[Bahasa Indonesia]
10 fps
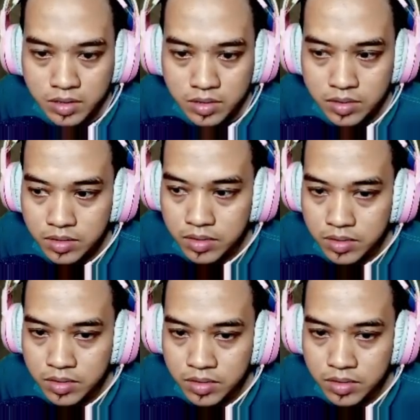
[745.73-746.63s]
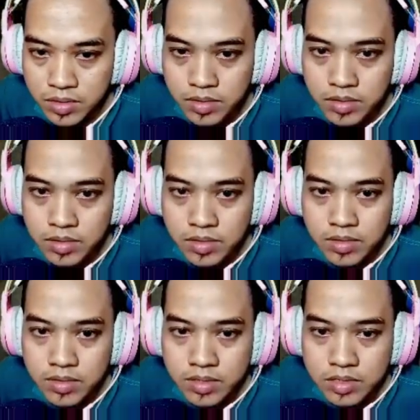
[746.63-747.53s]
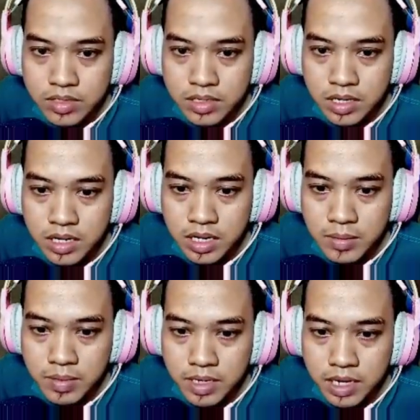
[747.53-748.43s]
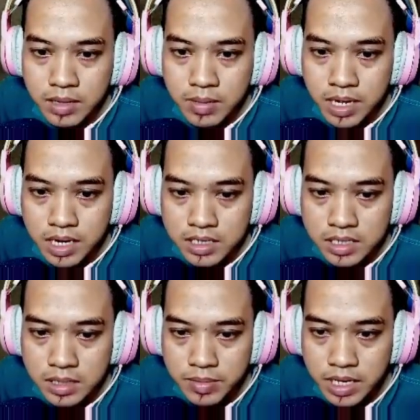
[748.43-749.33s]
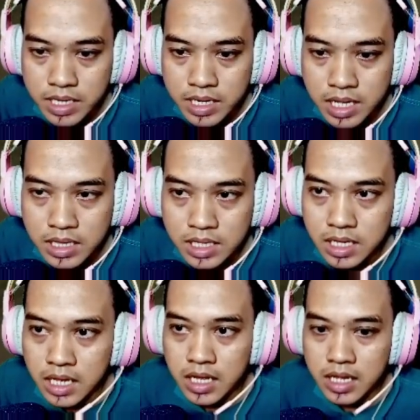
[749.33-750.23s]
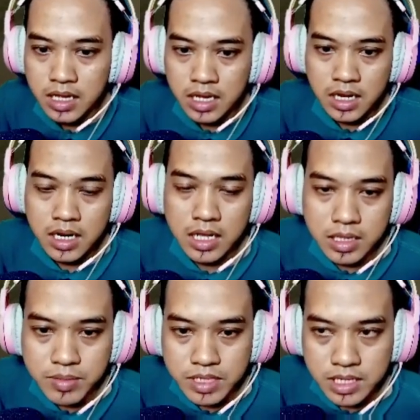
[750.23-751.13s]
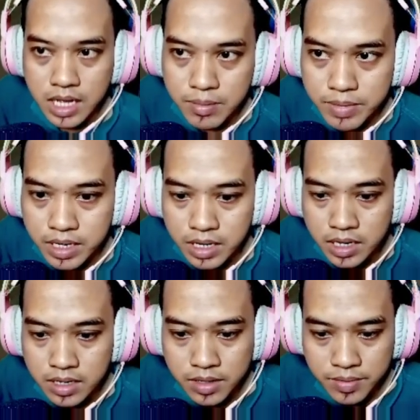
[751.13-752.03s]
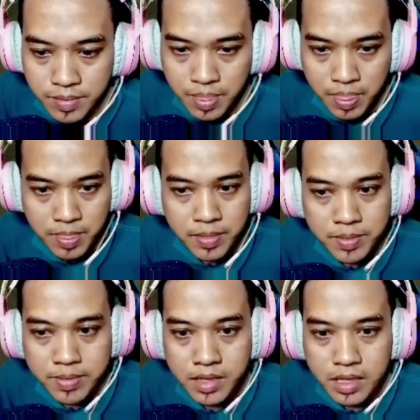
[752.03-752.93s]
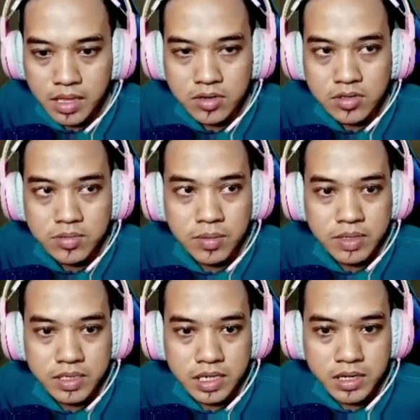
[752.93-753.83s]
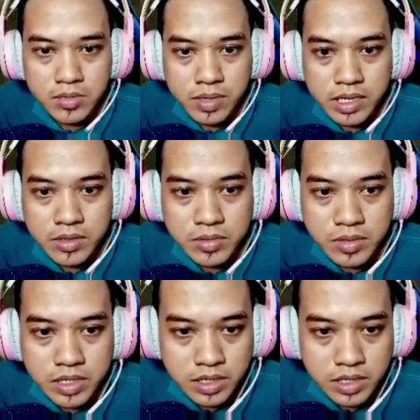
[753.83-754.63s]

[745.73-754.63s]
oh di sini ada apa nih ada barang sih tapi kayaknya nanti ya nanti bisa diambil ya Kita harus membersihkan rumahnya dulu nih